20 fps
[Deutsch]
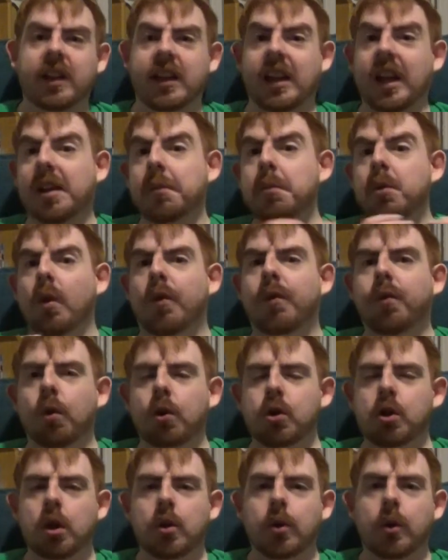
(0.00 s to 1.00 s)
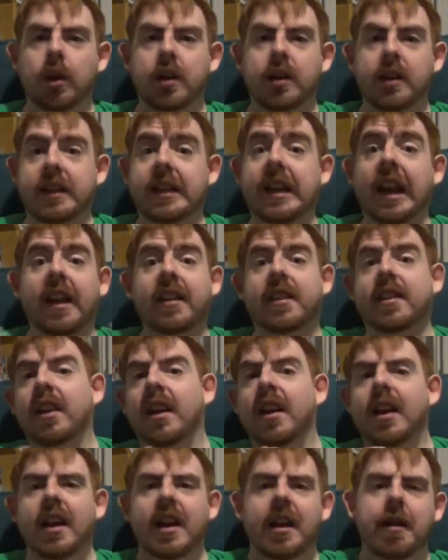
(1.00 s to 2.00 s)
Ich hätte mir noch vorstellen können, dass
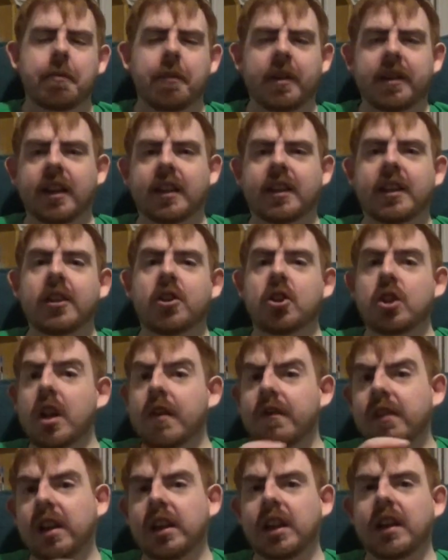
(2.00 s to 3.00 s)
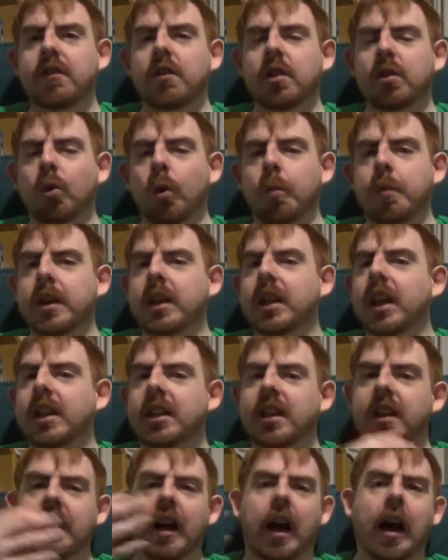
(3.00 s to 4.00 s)
Masakichi ihr vielleicht irgendwie so
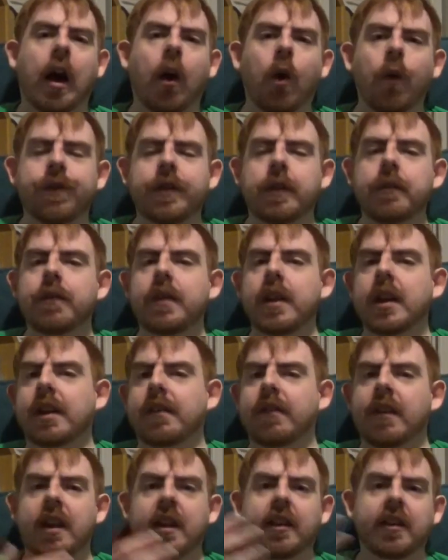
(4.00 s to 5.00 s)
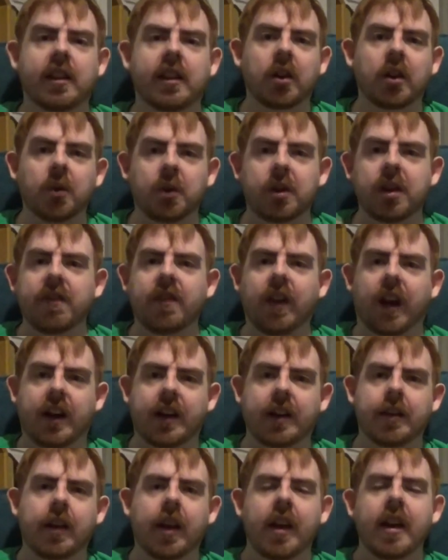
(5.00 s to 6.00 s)
begegnet auf dem Weg, wenn er durch die
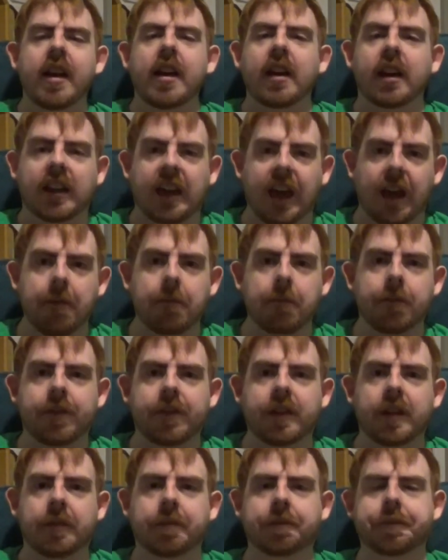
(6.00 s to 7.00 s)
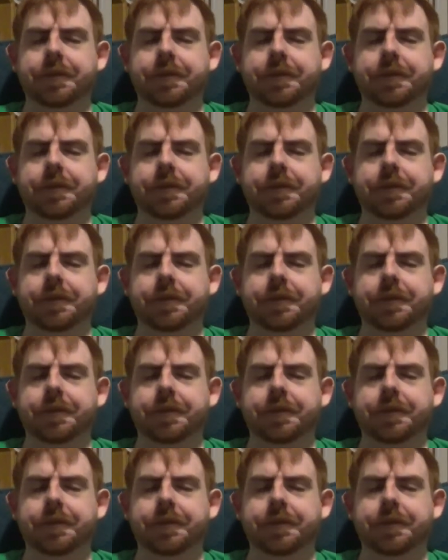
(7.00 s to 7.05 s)
Wachen kämpft